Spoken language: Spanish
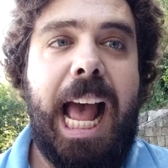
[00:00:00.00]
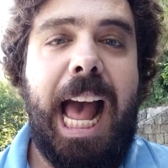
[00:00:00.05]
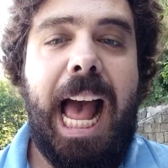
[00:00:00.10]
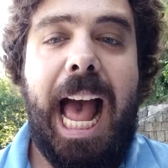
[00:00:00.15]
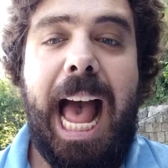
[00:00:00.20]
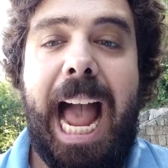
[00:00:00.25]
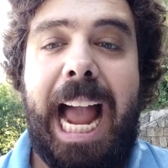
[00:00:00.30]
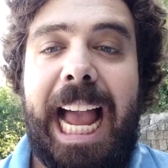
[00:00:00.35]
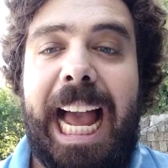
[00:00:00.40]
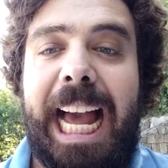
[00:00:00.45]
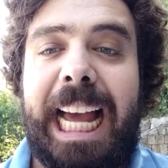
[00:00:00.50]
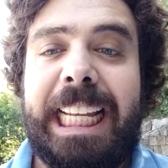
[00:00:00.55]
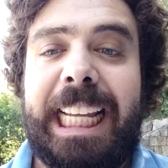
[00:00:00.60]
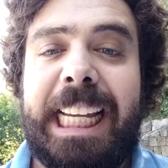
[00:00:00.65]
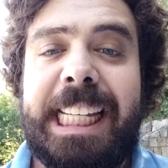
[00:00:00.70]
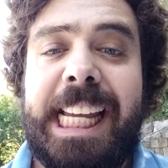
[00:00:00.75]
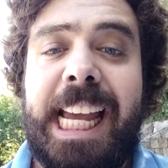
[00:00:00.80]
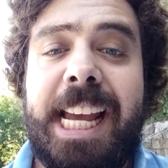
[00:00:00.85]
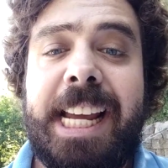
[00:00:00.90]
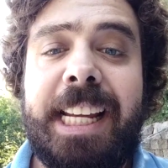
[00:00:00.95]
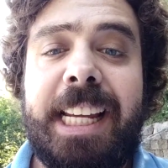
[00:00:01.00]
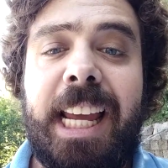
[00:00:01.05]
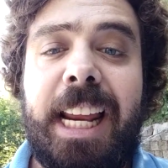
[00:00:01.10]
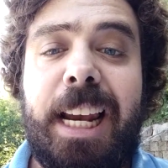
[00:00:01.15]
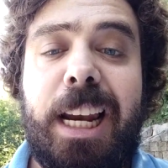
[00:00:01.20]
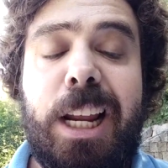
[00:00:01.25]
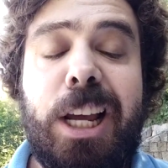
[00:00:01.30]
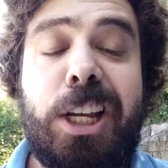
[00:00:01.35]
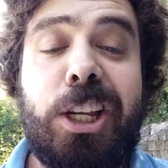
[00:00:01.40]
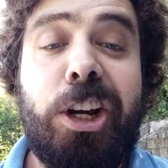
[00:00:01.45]
Akasha y
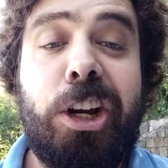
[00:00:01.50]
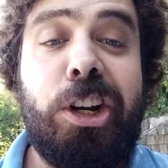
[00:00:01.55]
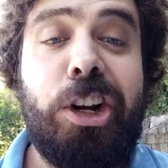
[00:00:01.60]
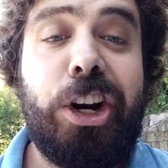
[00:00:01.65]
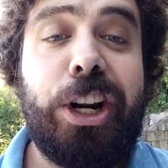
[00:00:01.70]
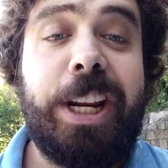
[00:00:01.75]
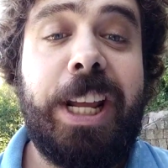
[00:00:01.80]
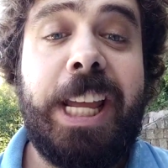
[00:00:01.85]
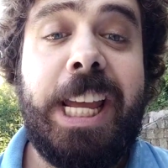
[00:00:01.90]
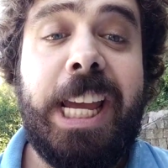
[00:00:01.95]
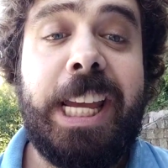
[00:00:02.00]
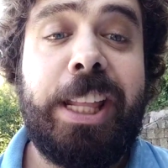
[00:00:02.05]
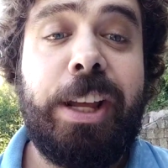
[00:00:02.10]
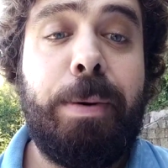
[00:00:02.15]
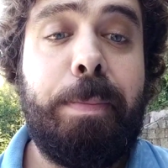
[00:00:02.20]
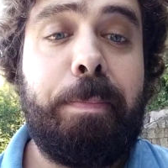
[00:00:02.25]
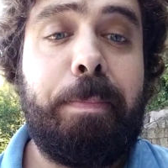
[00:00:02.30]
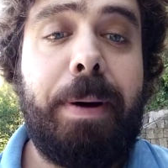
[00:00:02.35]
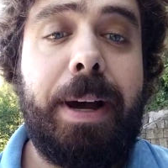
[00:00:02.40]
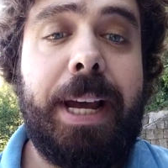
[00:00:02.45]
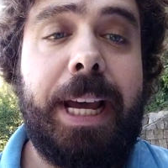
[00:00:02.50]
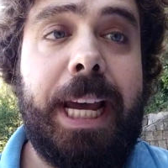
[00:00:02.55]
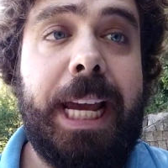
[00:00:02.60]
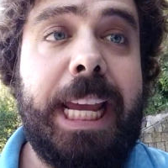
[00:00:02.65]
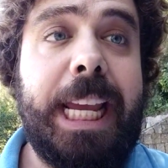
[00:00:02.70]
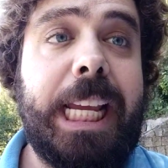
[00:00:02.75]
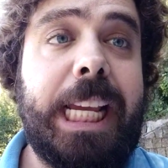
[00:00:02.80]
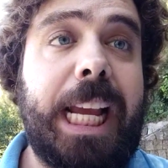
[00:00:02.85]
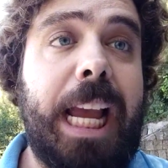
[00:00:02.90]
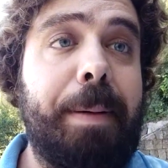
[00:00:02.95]
Enkil son los reyes de un
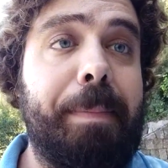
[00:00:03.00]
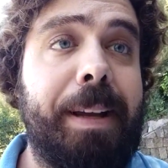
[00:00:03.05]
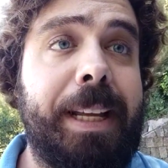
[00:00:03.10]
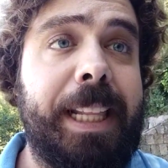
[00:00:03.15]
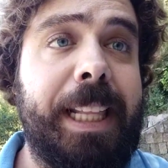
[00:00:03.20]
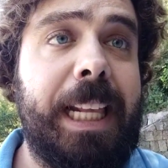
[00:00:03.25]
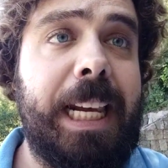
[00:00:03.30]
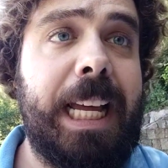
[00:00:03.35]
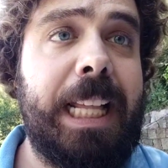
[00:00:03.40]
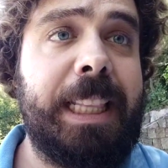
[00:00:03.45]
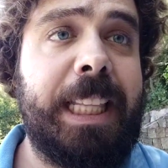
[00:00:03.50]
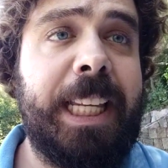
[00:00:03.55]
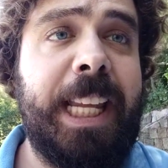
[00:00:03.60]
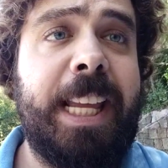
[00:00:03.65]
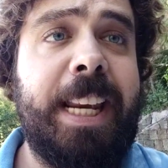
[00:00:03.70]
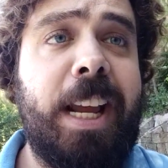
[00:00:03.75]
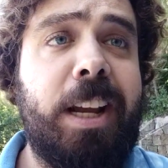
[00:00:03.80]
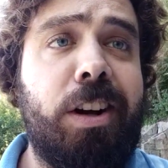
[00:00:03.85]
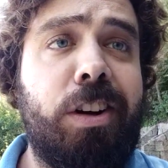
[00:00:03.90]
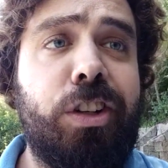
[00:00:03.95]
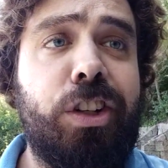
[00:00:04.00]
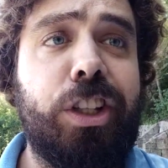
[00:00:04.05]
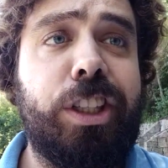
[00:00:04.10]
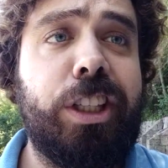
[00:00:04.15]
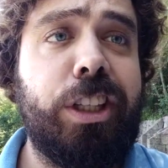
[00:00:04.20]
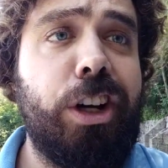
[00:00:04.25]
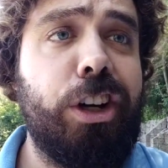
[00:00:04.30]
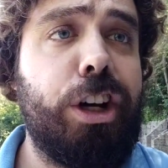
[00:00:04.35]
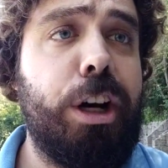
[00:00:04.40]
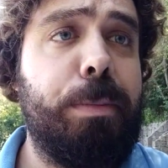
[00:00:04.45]
país que más adelante sería
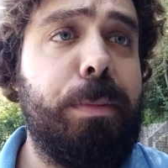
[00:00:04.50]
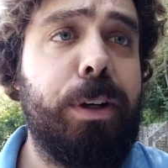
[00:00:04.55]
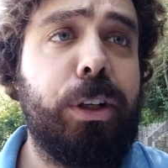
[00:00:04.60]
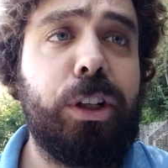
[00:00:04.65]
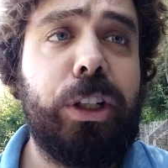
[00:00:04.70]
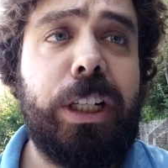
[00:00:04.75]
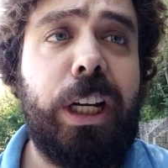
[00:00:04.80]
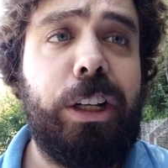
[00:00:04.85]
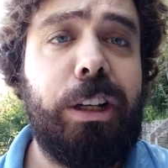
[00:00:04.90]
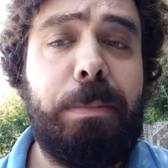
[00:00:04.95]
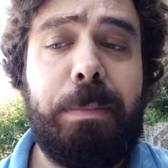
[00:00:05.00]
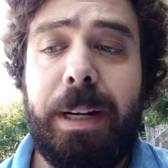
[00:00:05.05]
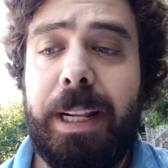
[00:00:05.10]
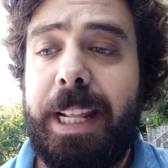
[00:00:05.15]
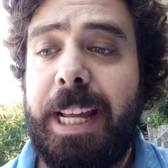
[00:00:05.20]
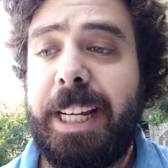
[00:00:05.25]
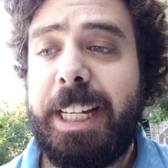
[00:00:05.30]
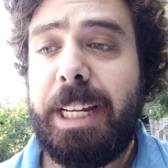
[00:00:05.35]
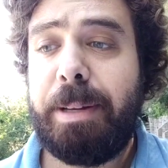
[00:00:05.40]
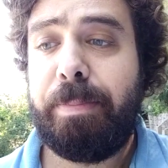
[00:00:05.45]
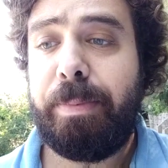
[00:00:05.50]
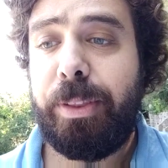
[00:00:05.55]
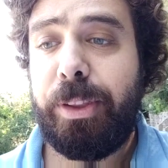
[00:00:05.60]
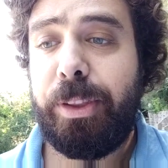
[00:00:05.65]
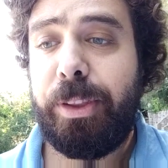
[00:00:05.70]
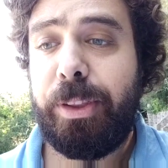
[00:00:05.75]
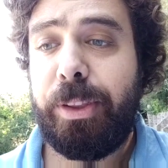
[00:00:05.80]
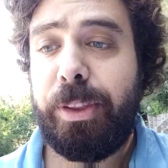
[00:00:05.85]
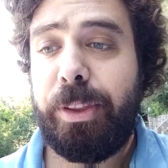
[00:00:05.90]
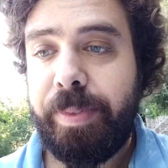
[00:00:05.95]
conocido con el nombre de
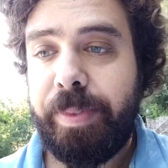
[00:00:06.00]
Egipto.